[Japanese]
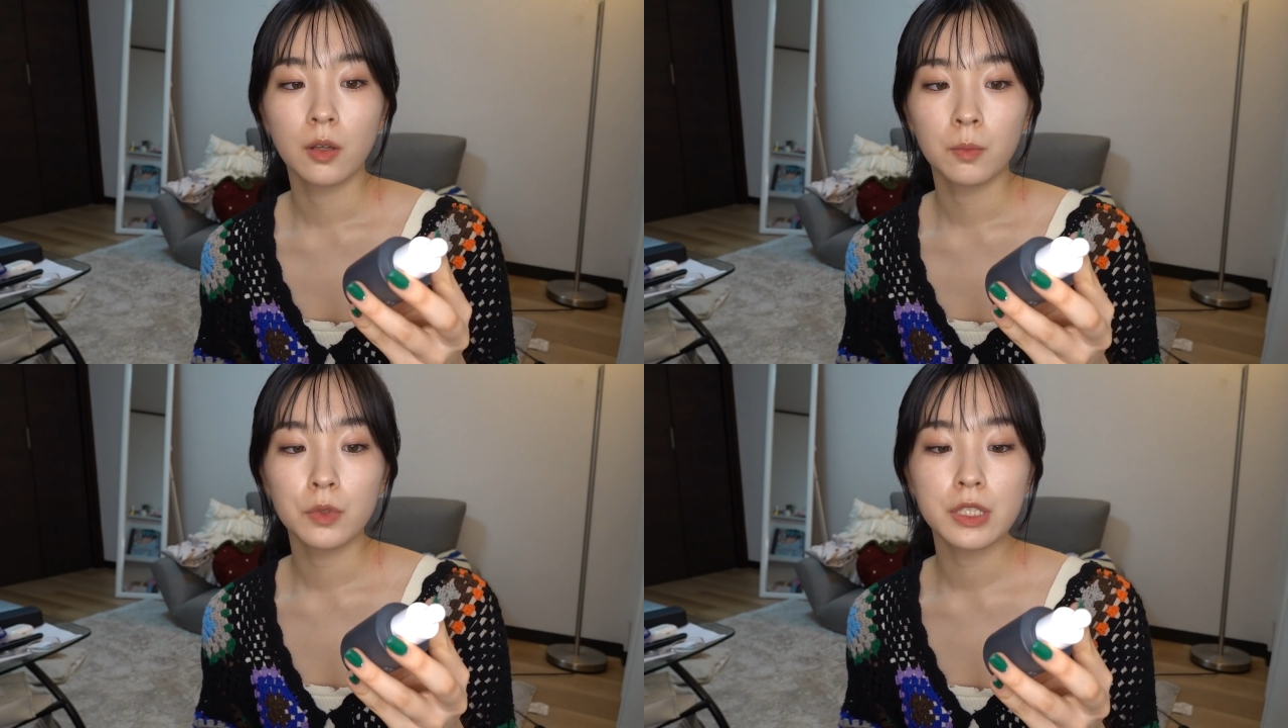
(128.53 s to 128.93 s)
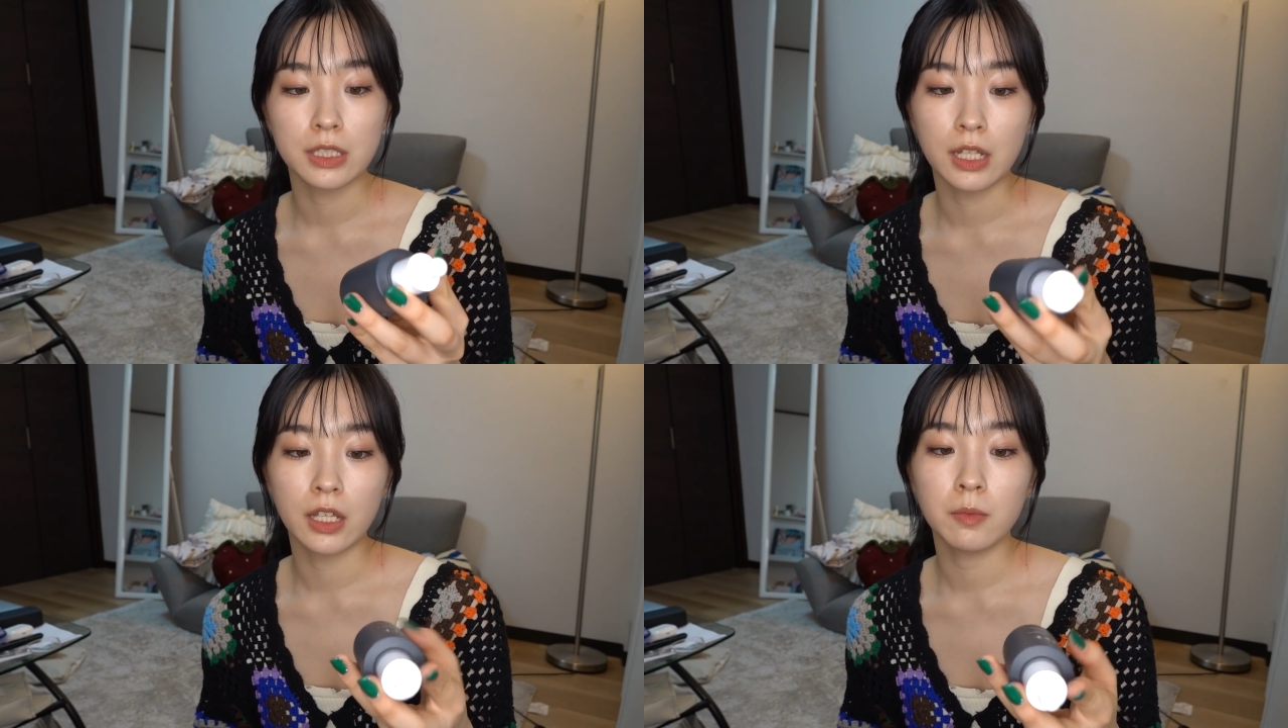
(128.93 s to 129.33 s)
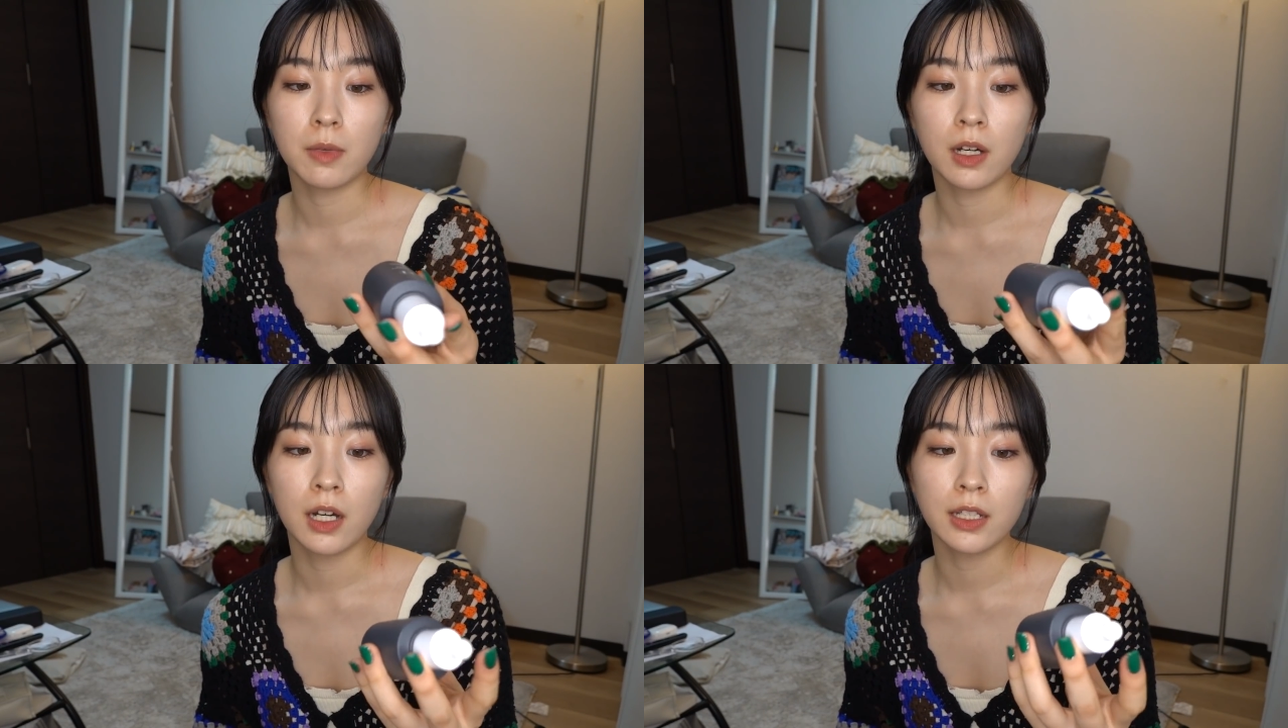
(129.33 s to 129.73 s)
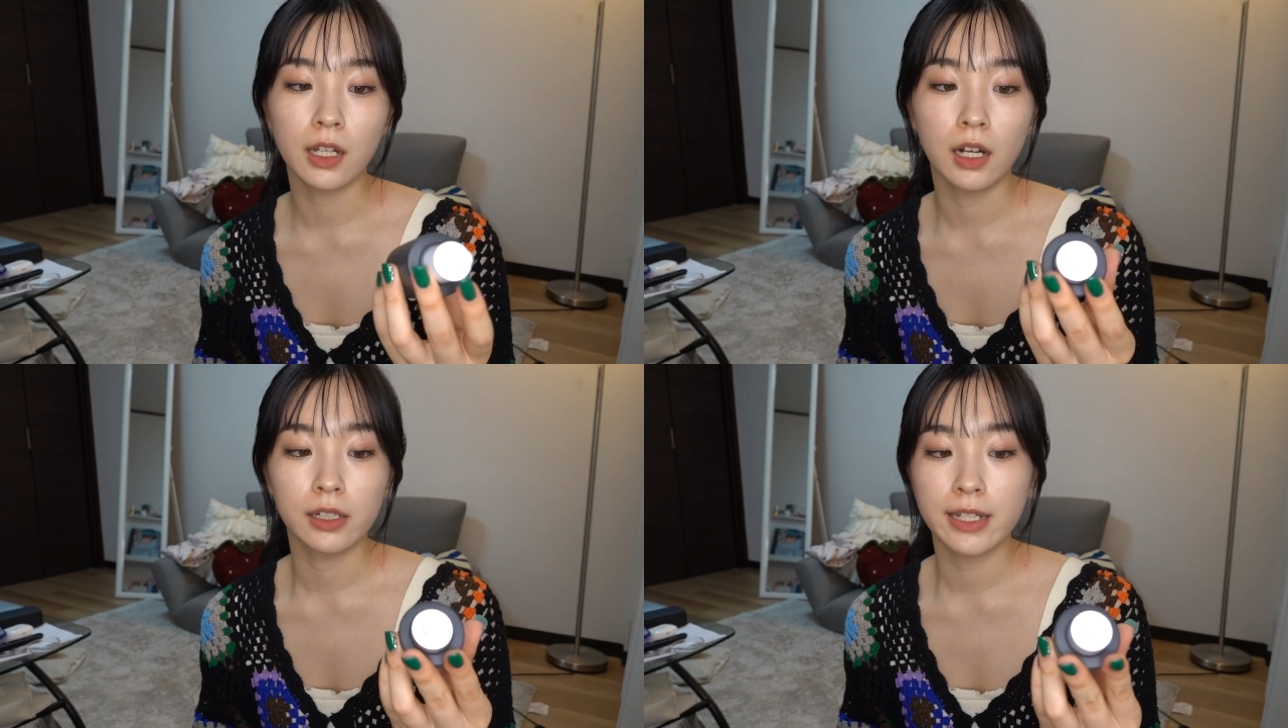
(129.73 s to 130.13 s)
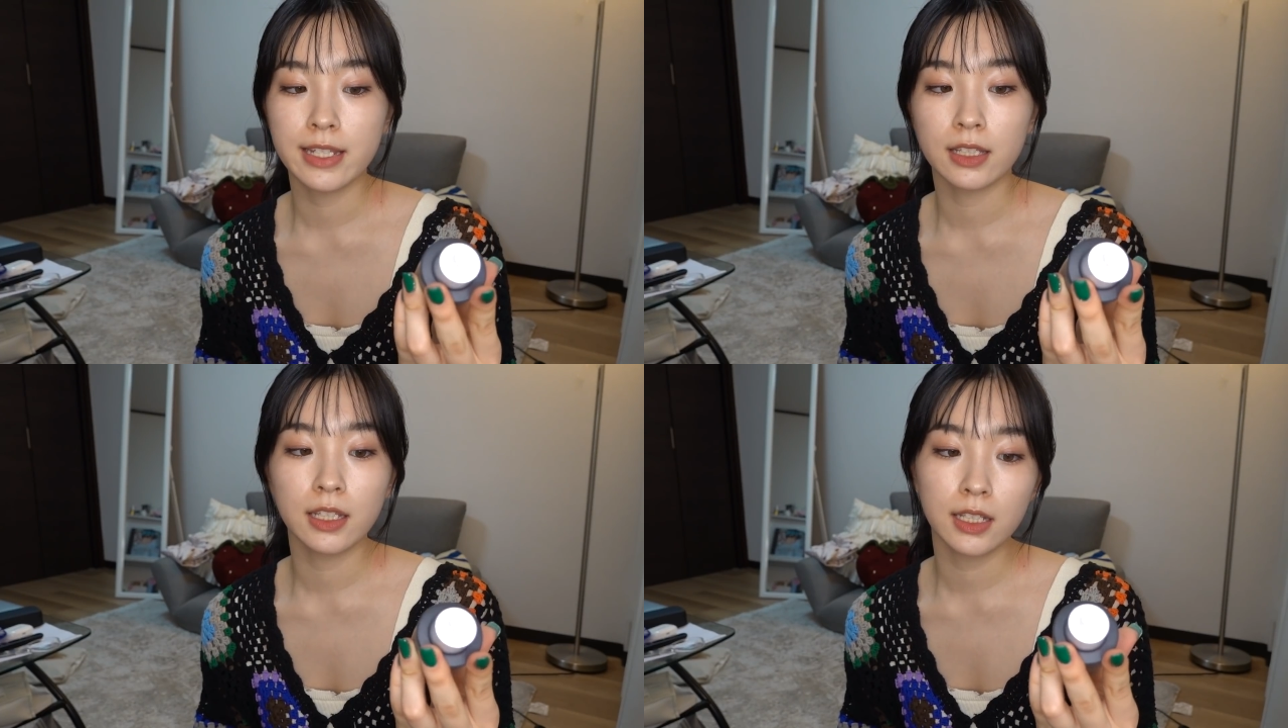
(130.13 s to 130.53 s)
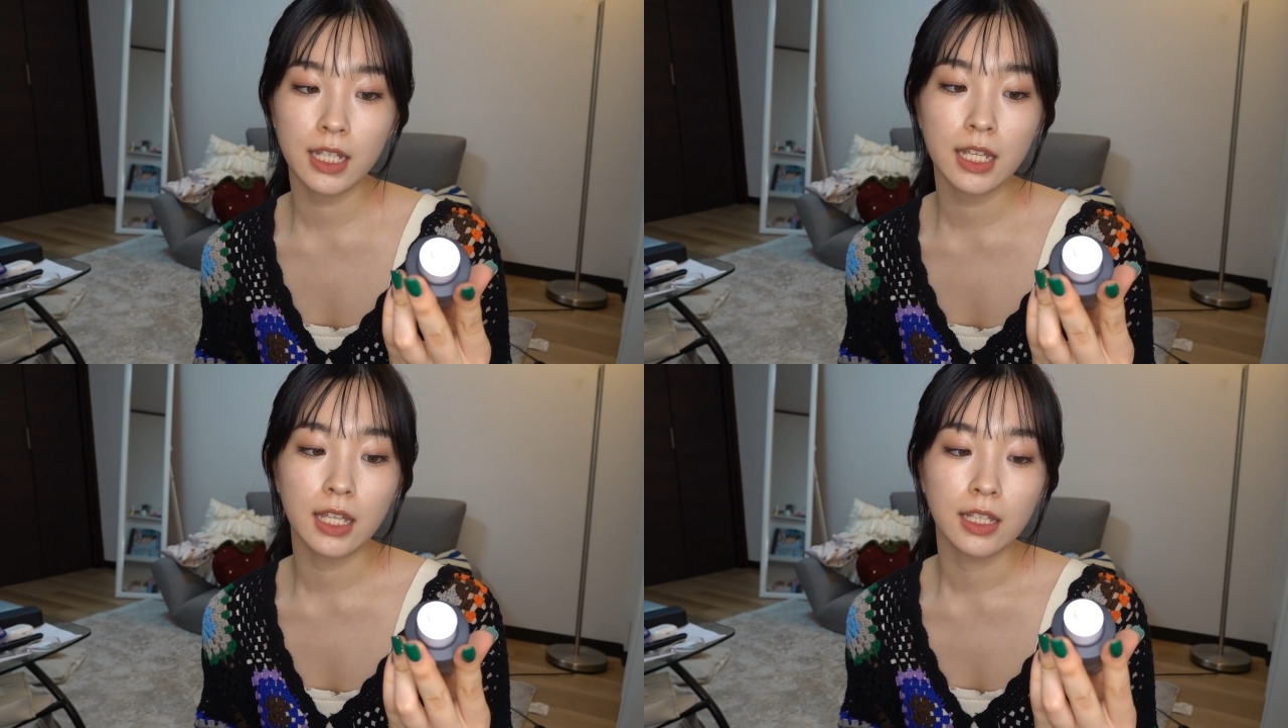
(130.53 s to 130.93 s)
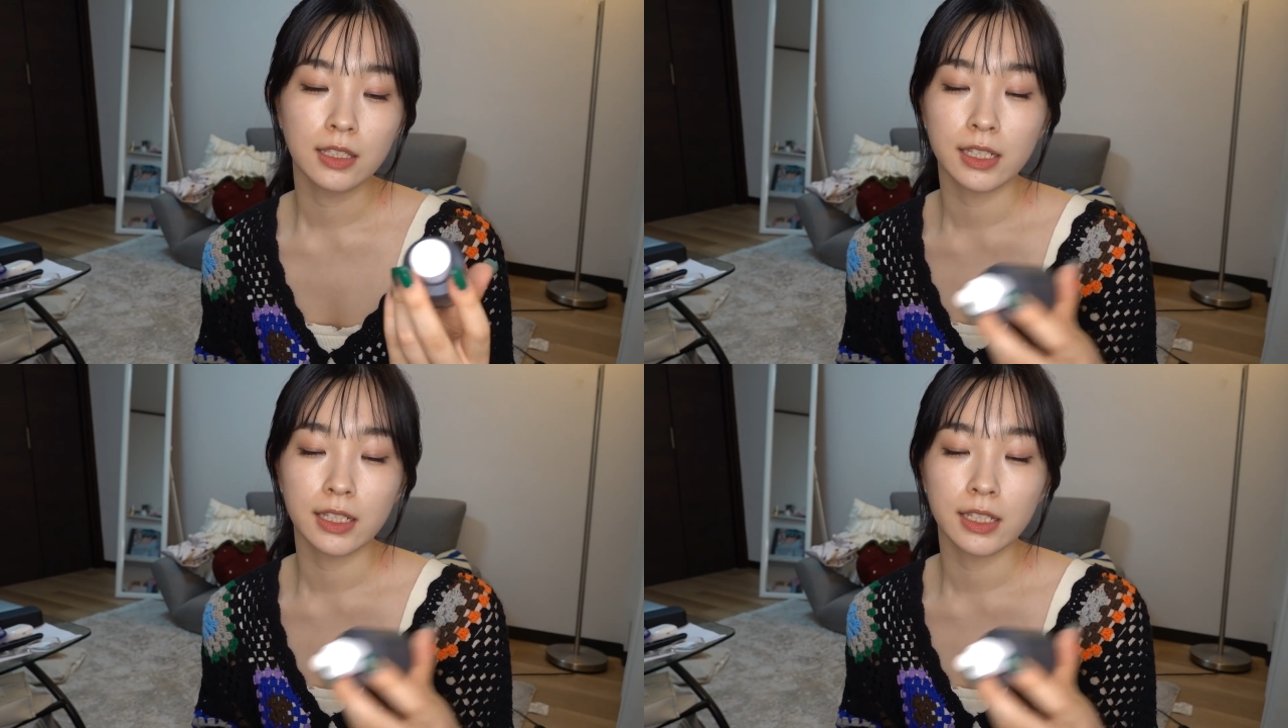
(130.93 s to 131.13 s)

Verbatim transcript: もしね、今肌が荒れちゃってて、